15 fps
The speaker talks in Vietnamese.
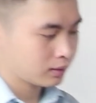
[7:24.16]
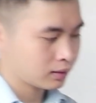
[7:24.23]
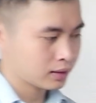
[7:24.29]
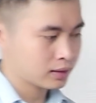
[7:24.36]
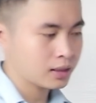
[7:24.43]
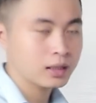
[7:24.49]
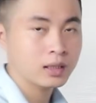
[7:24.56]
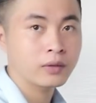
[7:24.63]
là
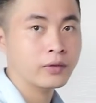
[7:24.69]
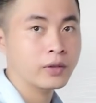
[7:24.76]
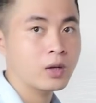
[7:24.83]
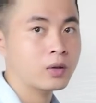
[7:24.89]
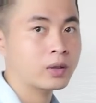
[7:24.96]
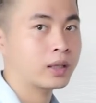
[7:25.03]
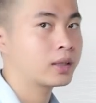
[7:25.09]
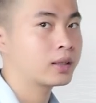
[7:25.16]
chất lượng
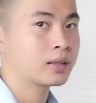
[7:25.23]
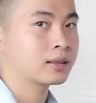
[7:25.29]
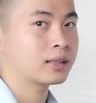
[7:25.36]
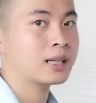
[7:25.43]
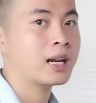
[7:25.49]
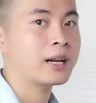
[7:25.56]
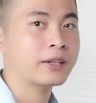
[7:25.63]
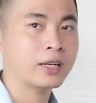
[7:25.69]
video này
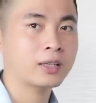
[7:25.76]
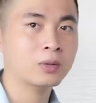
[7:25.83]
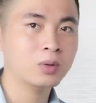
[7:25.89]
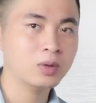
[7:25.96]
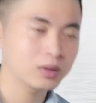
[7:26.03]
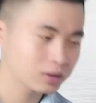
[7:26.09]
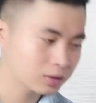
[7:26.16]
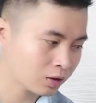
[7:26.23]
rất là nét
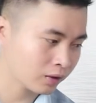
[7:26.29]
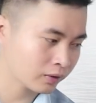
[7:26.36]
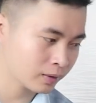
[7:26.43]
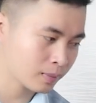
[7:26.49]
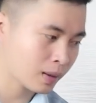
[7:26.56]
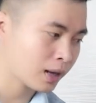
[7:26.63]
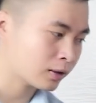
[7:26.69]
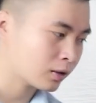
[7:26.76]
luôn khỏi phải
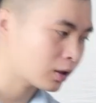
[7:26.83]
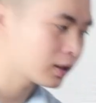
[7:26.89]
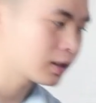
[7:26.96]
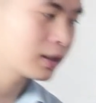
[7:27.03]
bàn rồi